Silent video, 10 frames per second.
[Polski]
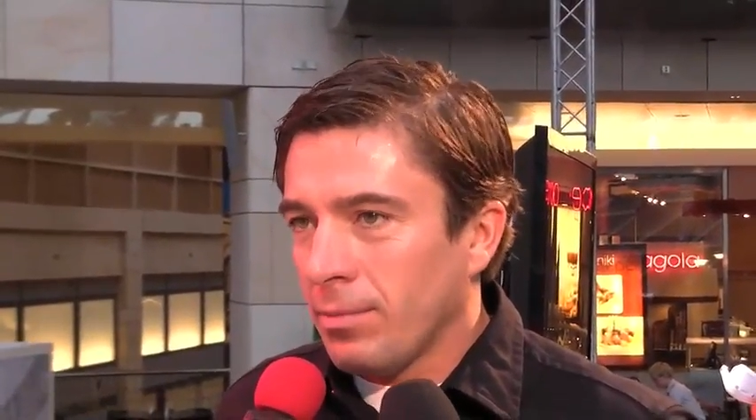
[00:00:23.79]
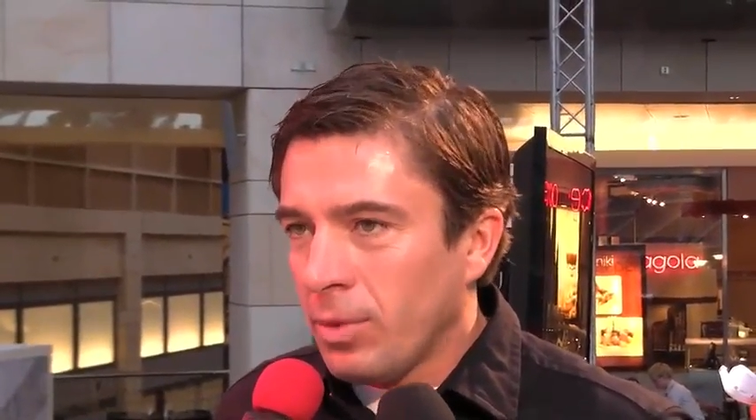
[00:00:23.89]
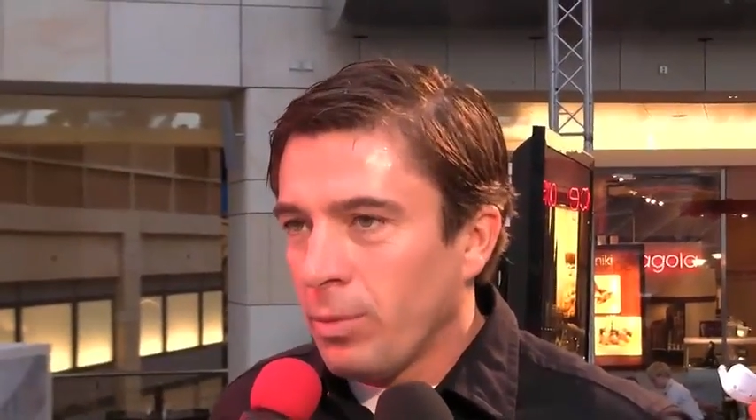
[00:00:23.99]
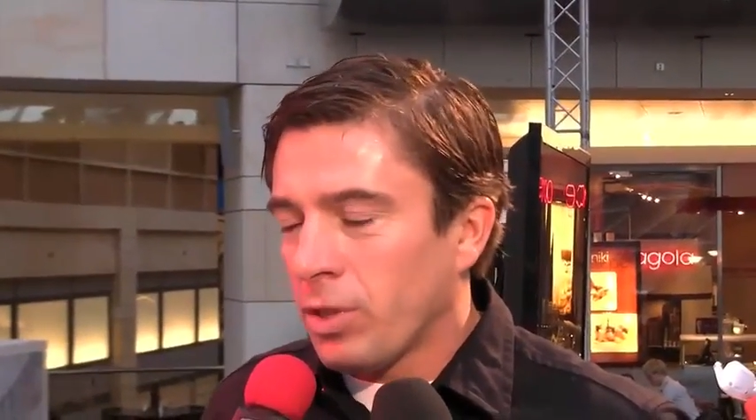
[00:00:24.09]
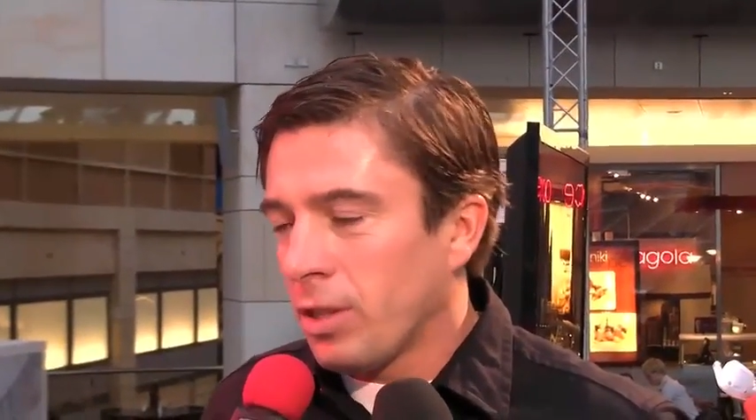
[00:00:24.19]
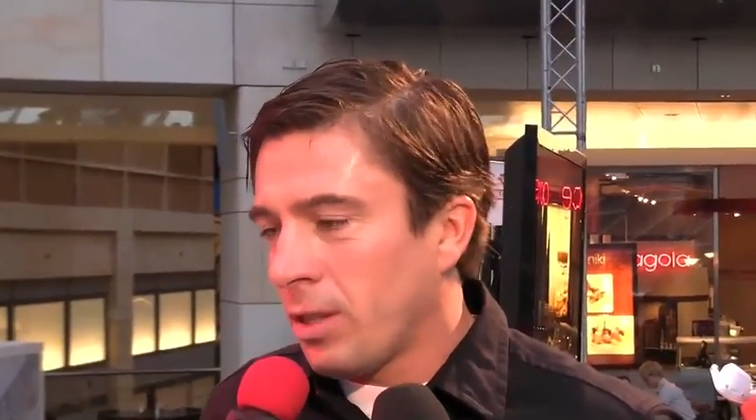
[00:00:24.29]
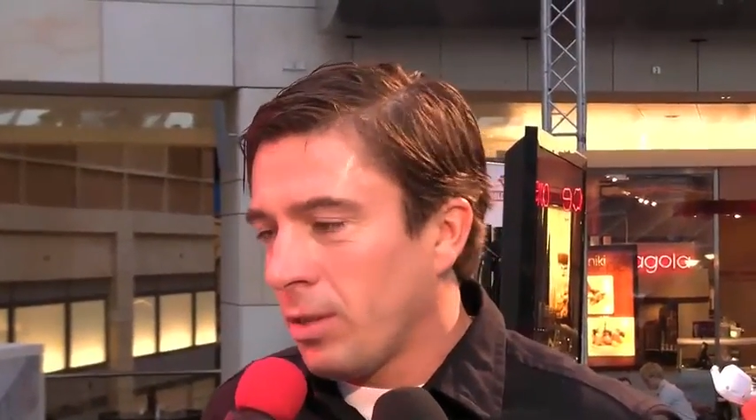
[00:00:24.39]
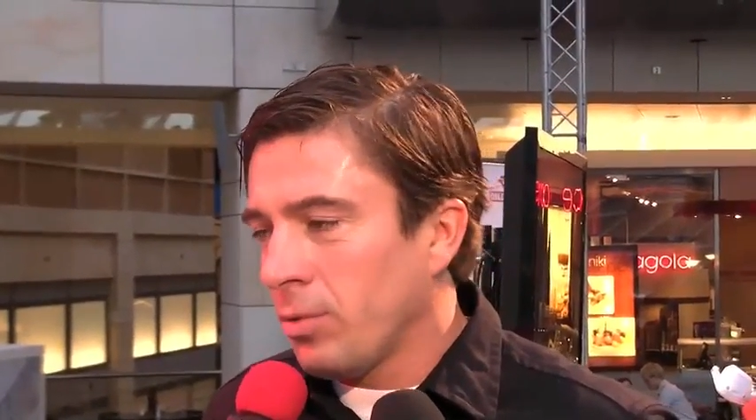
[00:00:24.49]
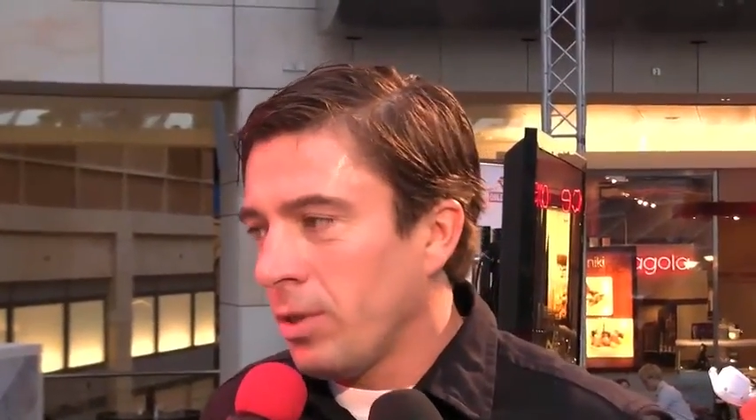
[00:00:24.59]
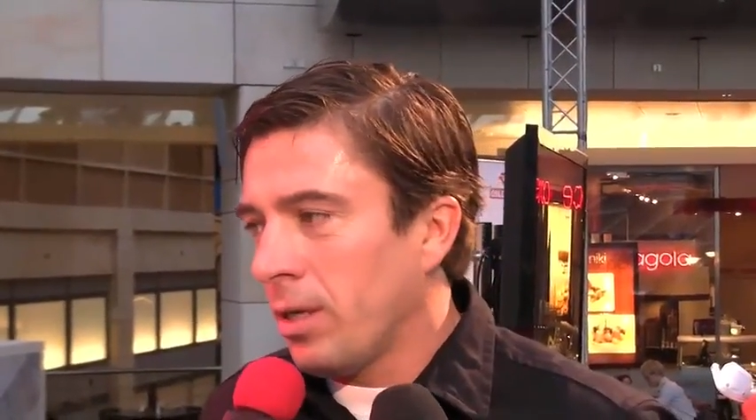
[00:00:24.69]
mimo że
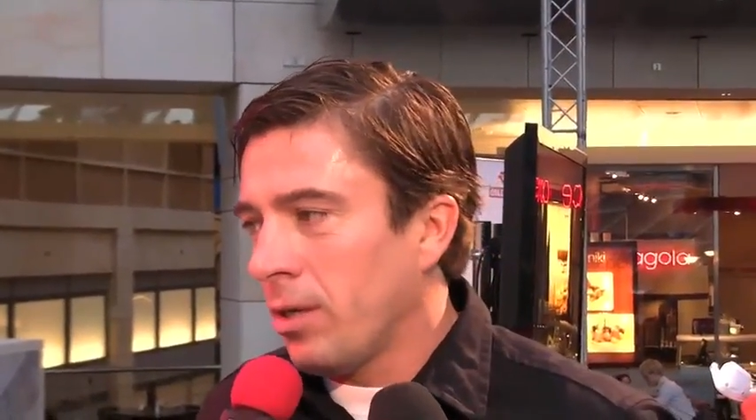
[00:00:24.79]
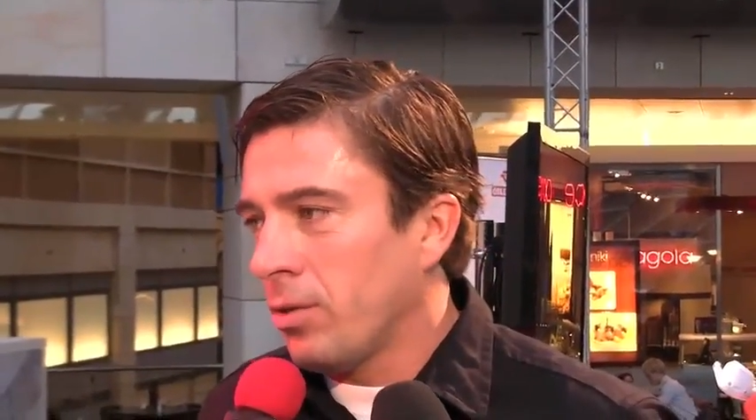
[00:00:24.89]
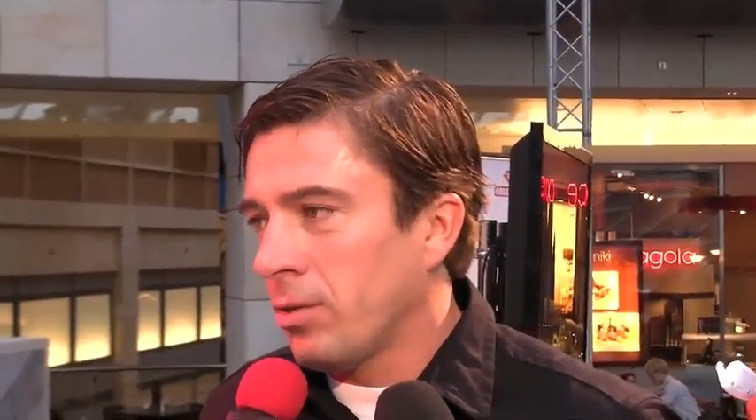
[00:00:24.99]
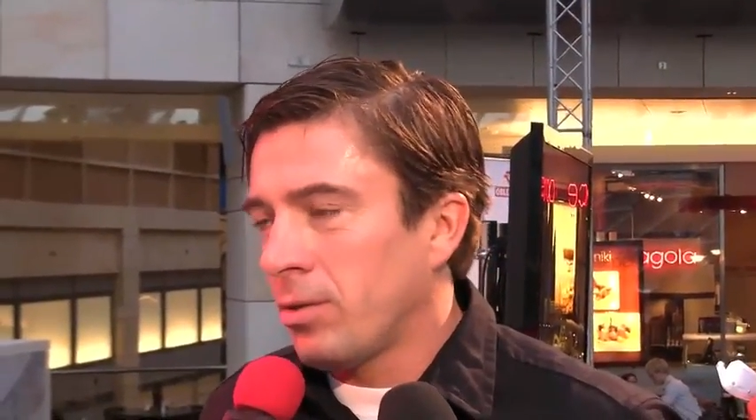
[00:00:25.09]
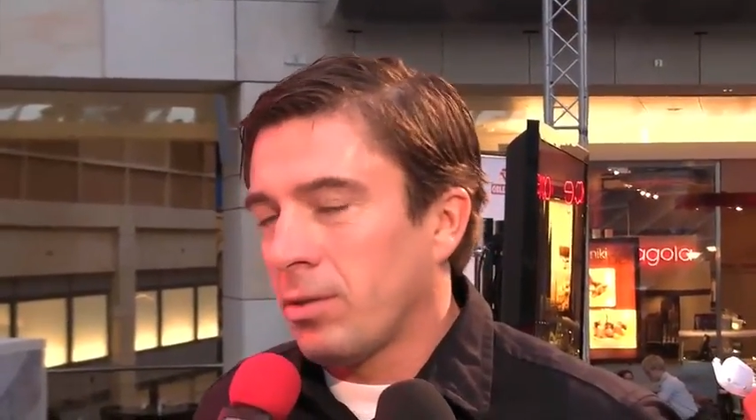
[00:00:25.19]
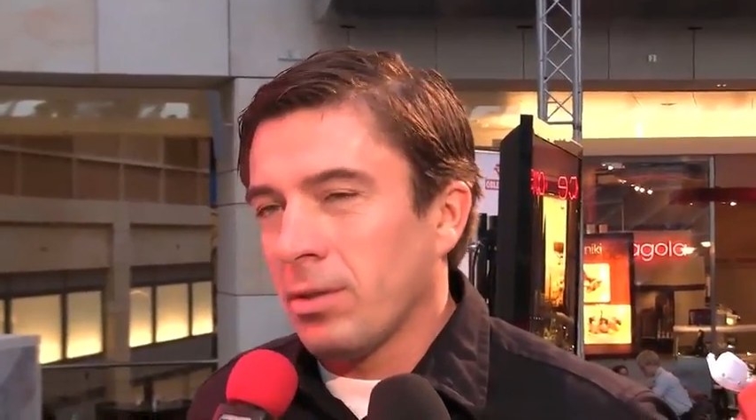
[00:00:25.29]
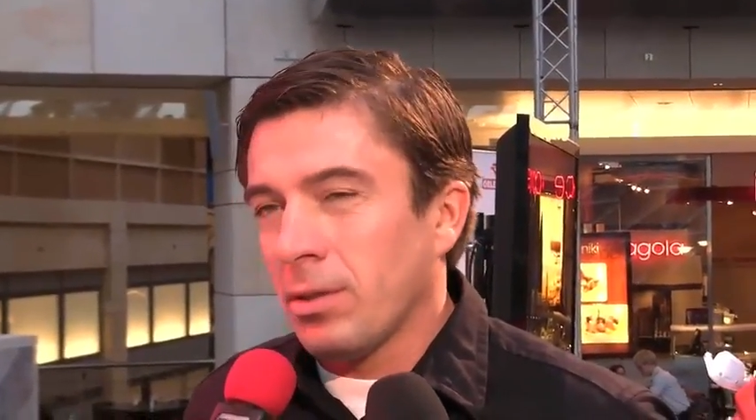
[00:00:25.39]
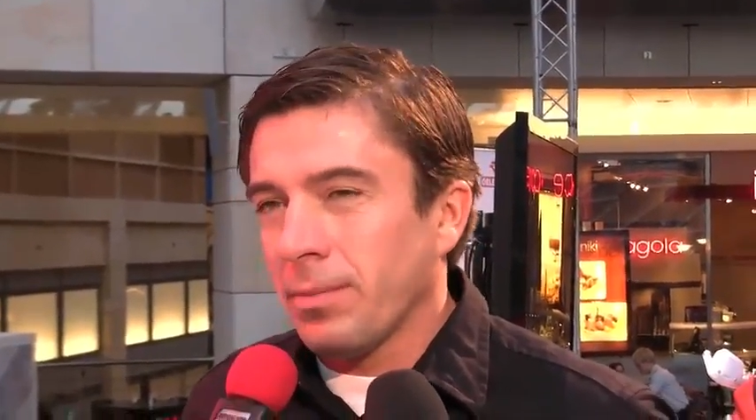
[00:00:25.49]
trenuję od